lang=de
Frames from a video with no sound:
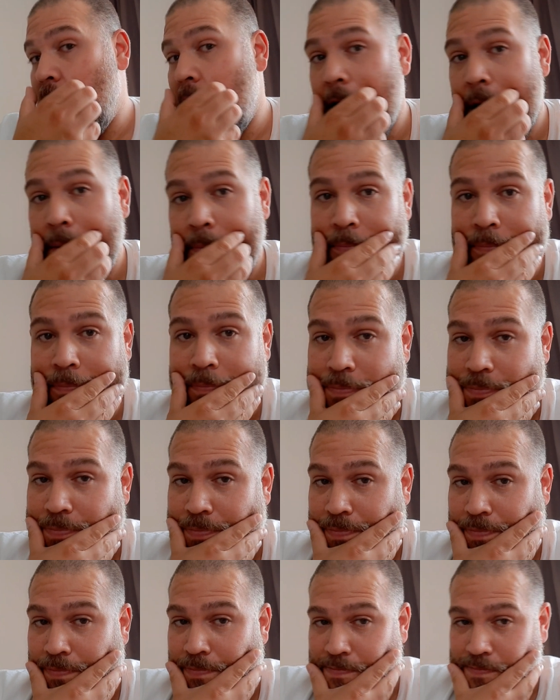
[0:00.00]
Ähm,
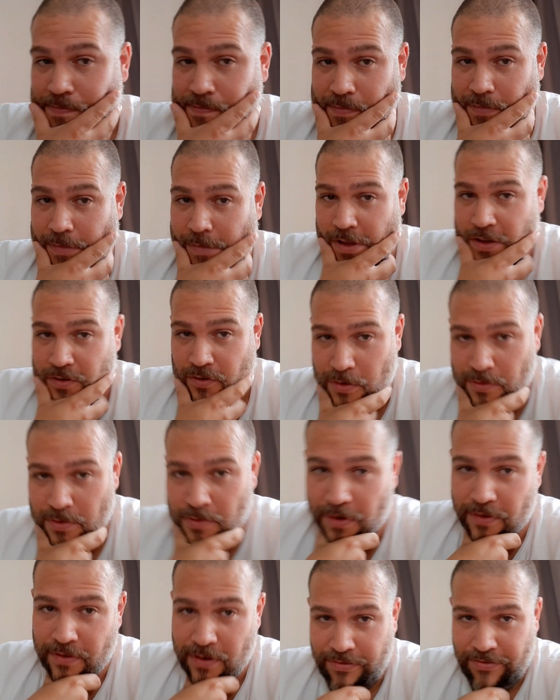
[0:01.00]
es kommen
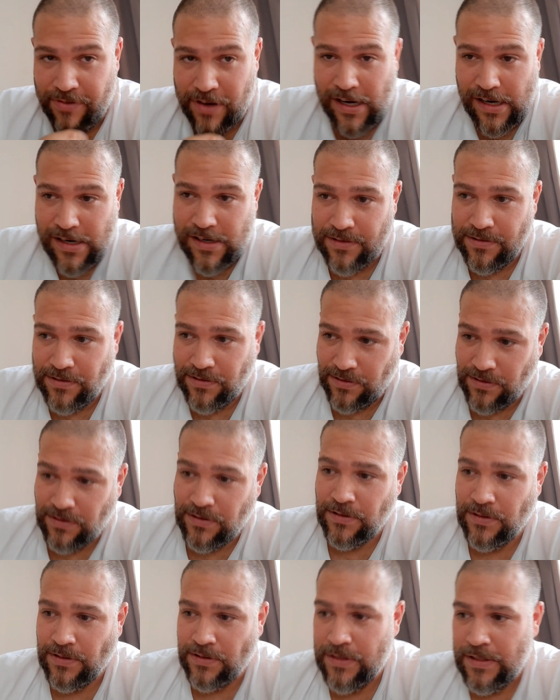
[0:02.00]
immer wieder Fragen,
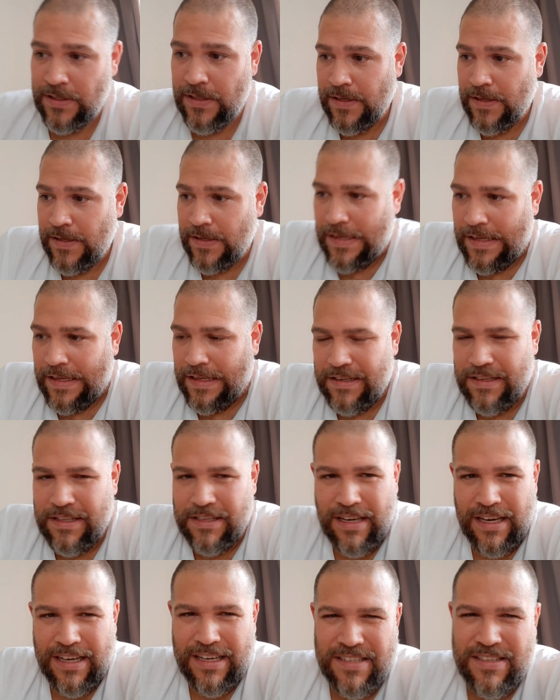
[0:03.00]
die
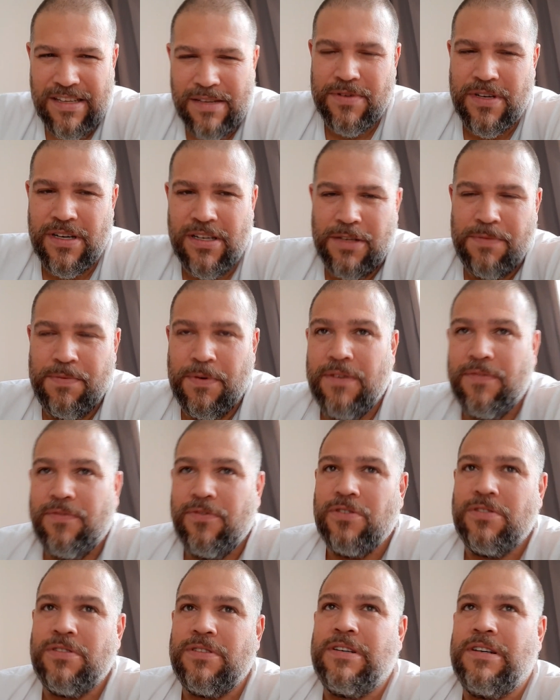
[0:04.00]
ich eigentlich selbst gar nicht
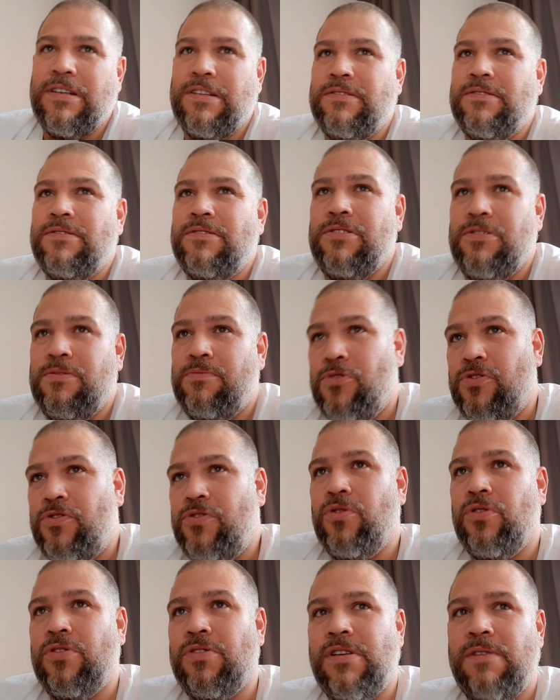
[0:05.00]
beantworten kann. Die
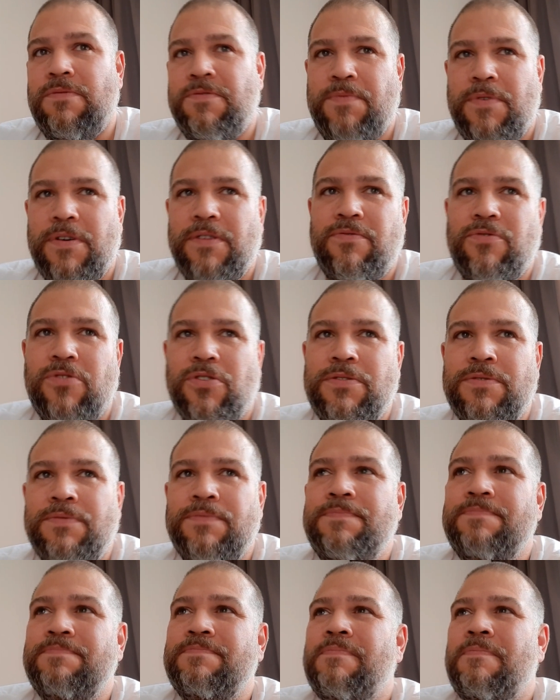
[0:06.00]
müsst ihr euch selbst
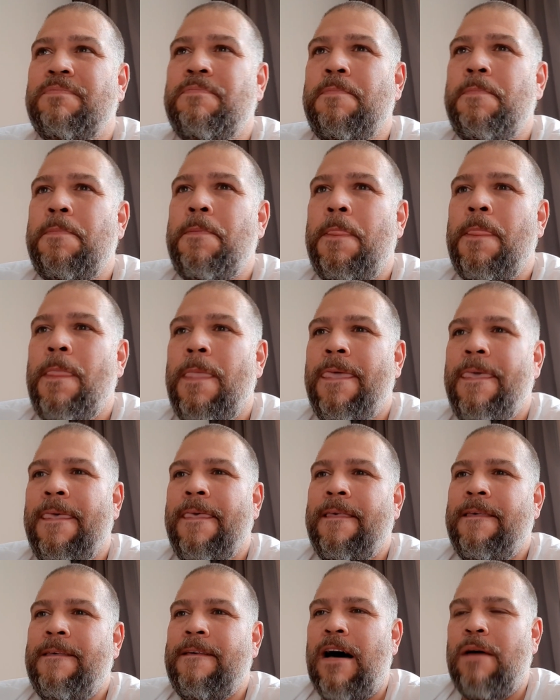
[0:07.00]
beantworten.
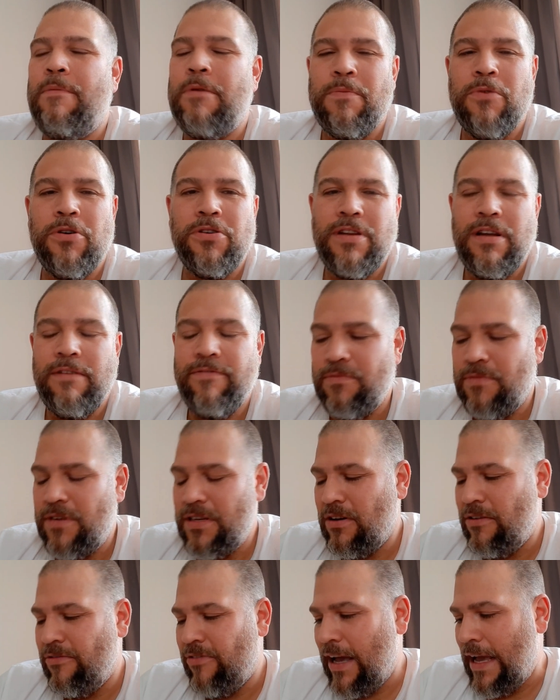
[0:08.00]
Aber ich möchte da einfach mal
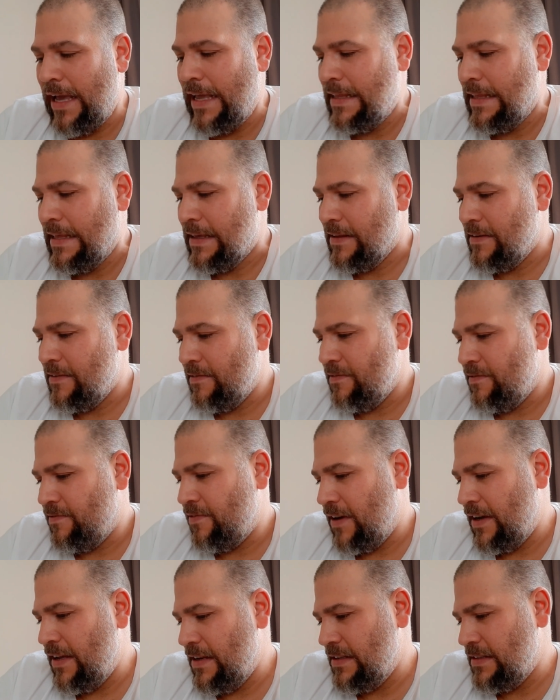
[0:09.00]
drauf eingehen,
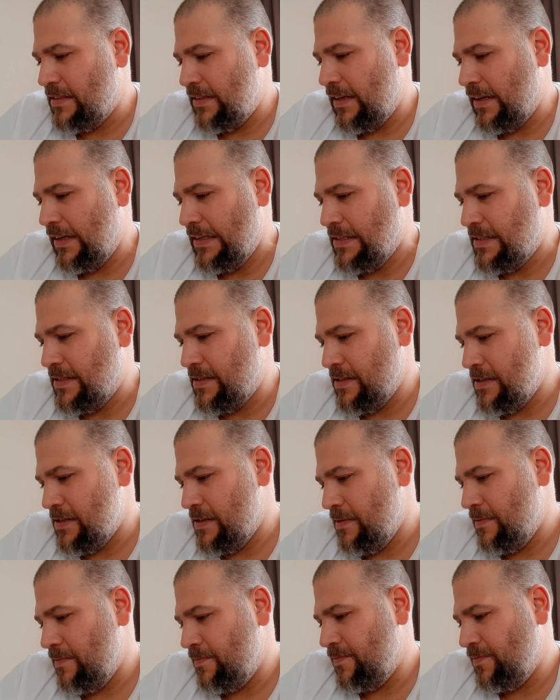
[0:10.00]
weil es heißt,
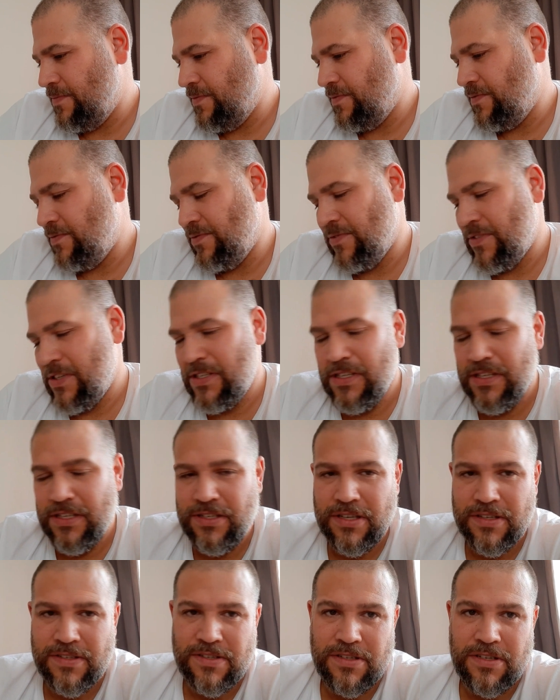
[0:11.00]
ähm, wenn
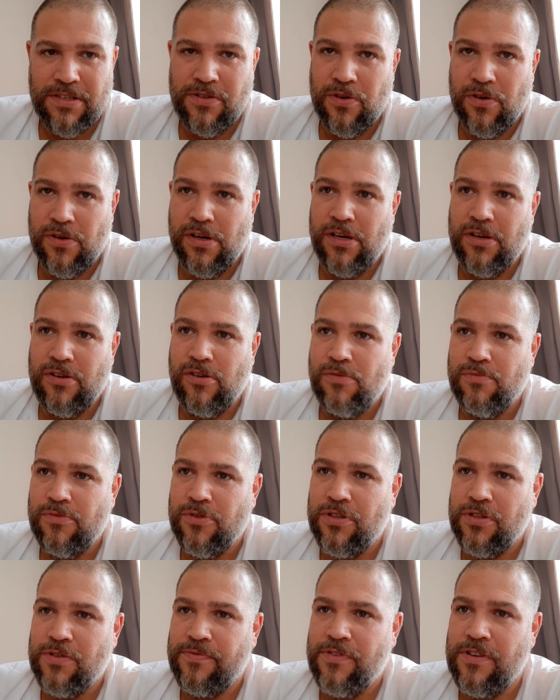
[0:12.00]
ich jetzt in die Türkei komme
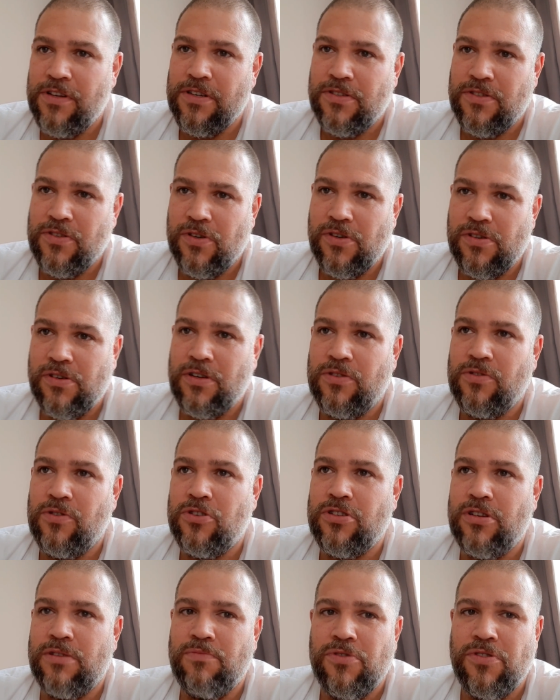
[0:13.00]
und ich fliege zurück nach
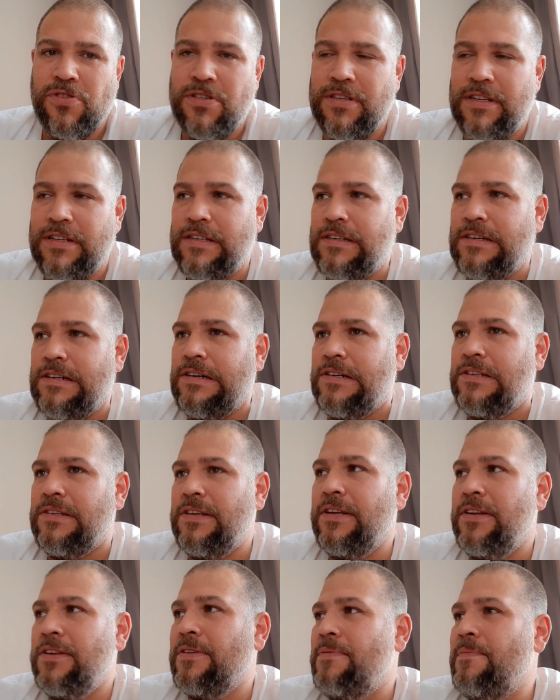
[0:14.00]
Deutschland, muss ich dann in
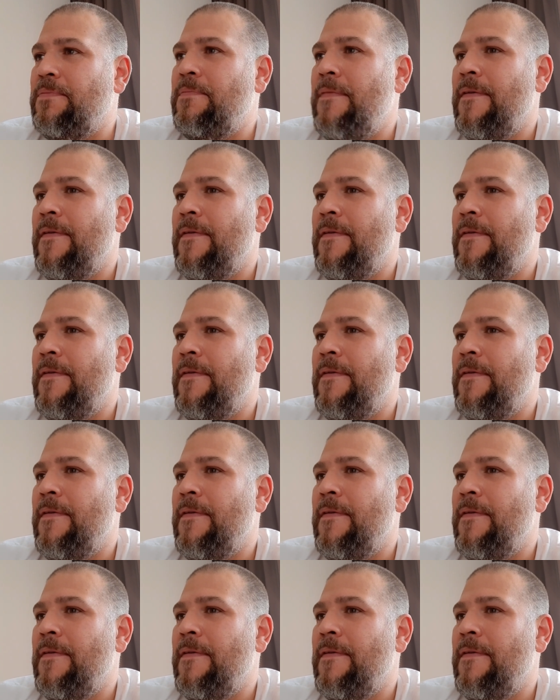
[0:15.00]
Quarantäne.